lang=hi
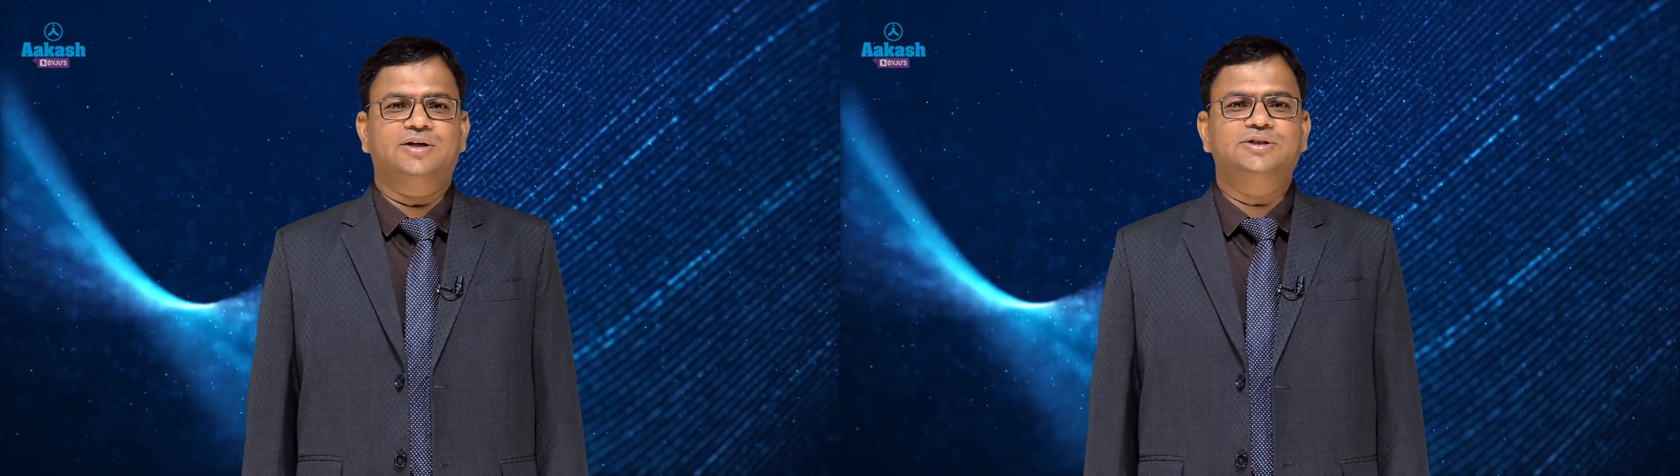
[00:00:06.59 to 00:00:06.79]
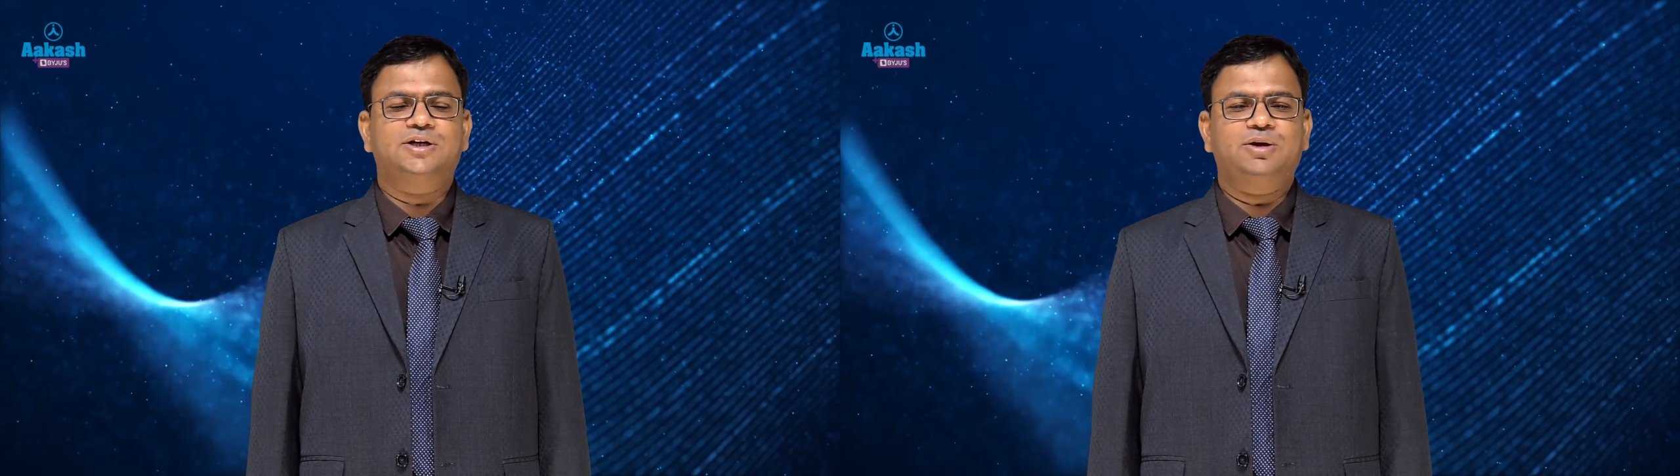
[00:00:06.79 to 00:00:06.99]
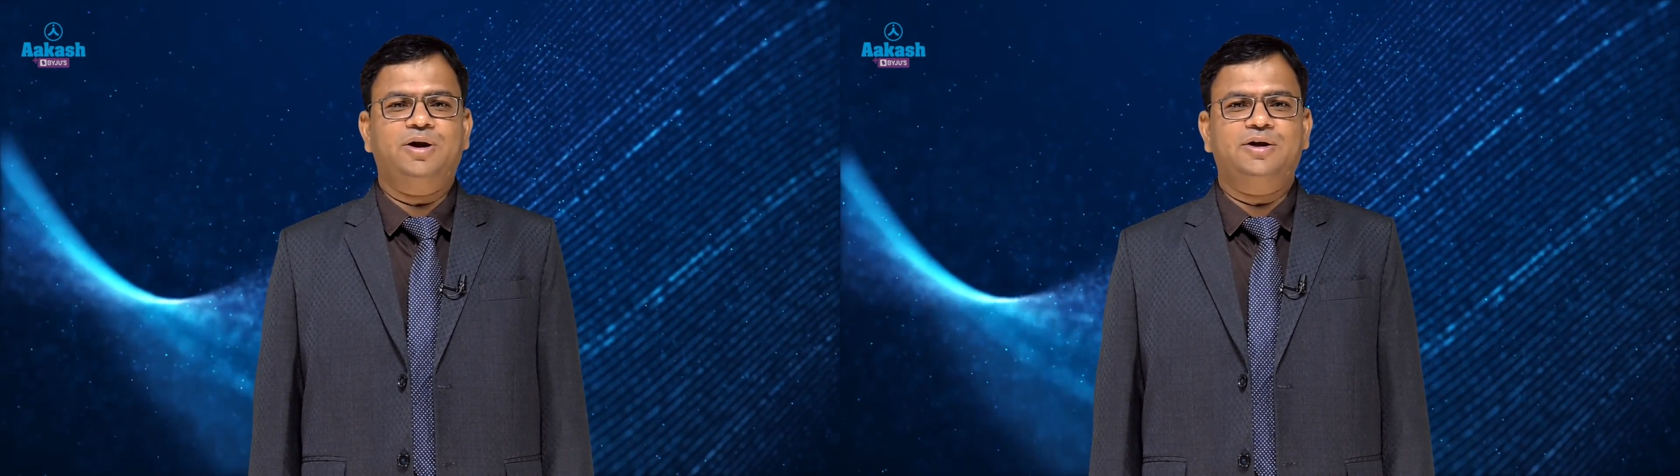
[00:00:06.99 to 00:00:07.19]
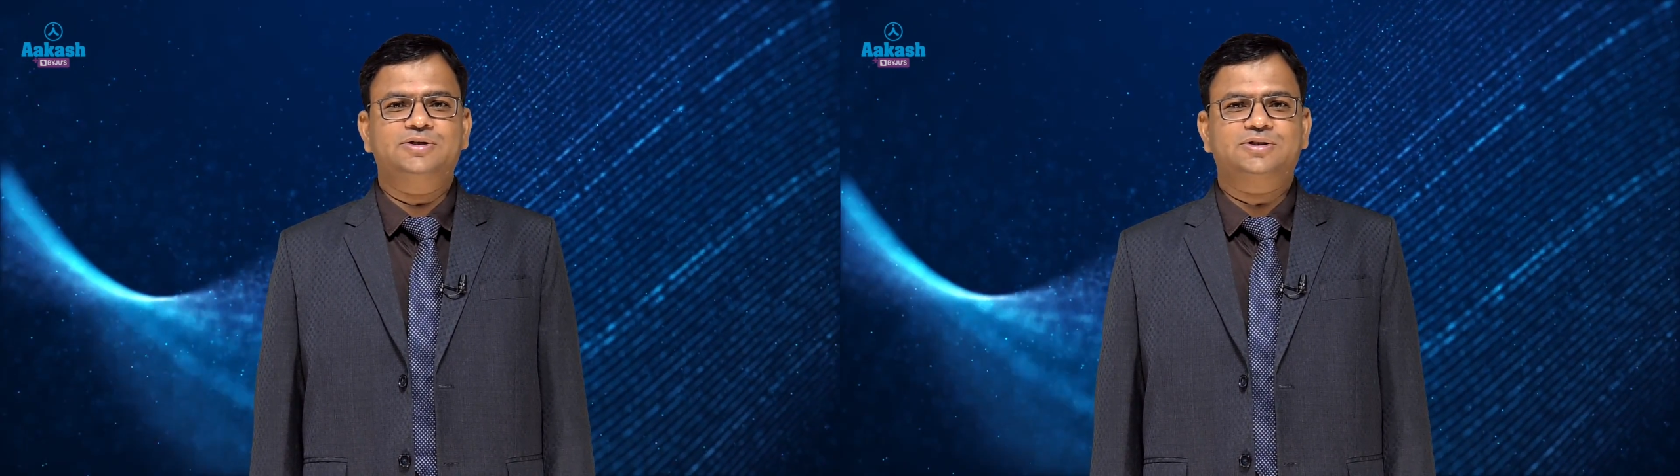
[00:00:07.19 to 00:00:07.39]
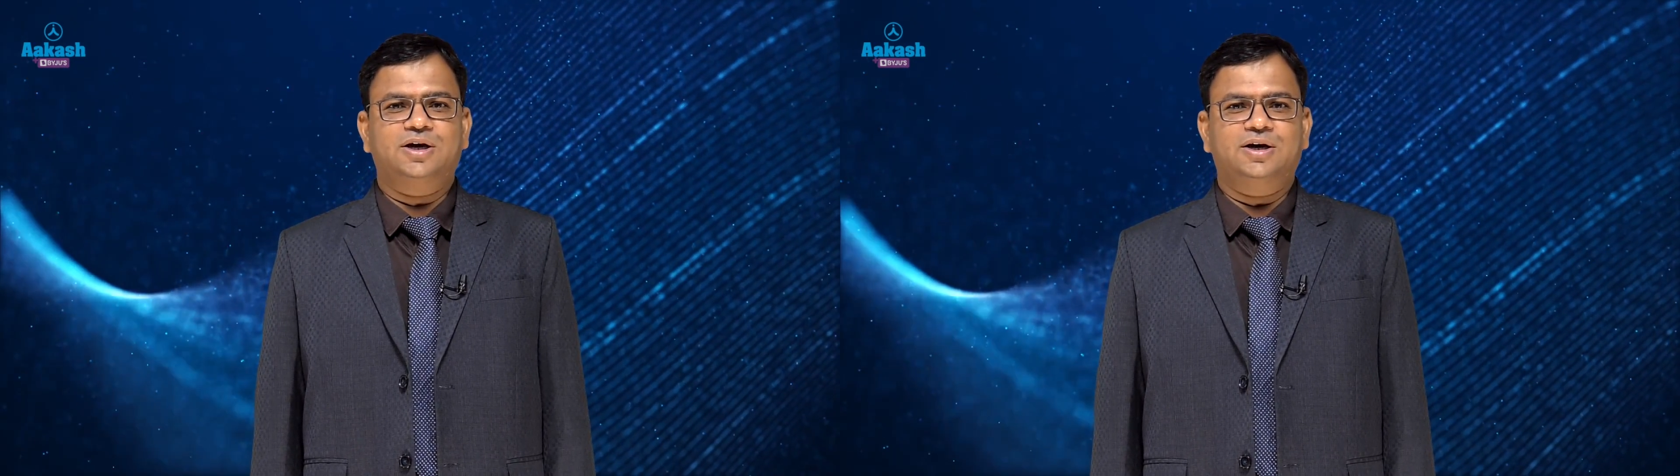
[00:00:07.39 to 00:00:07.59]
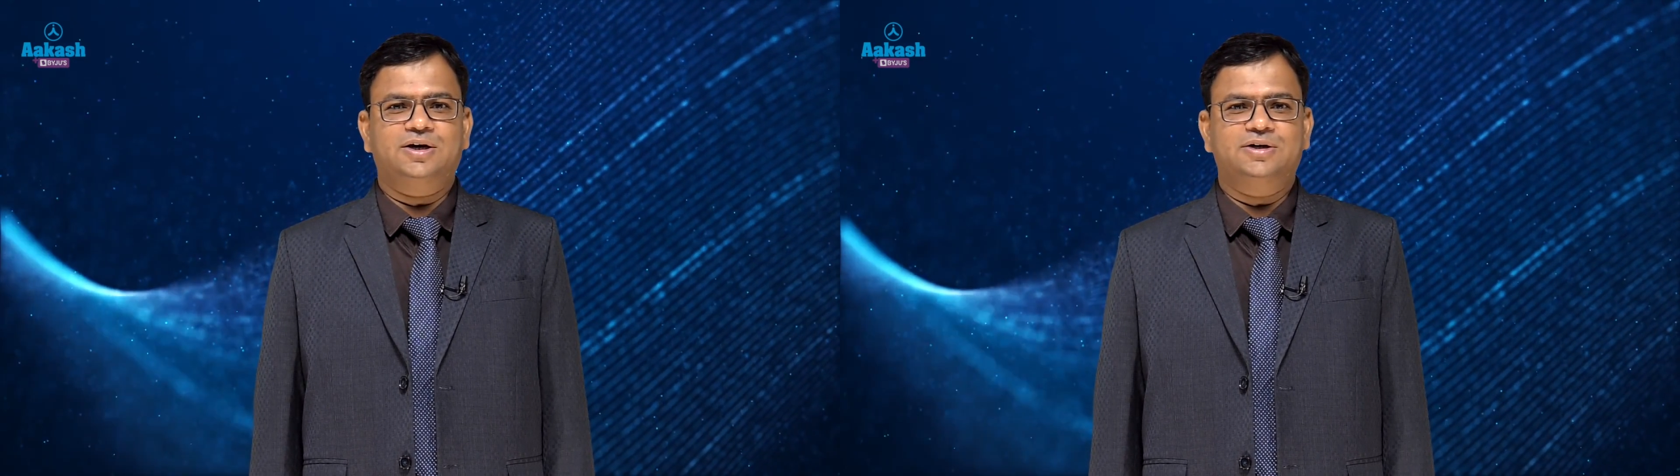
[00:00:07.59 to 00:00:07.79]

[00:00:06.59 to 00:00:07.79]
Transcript: कंजक्टिवाइटिस का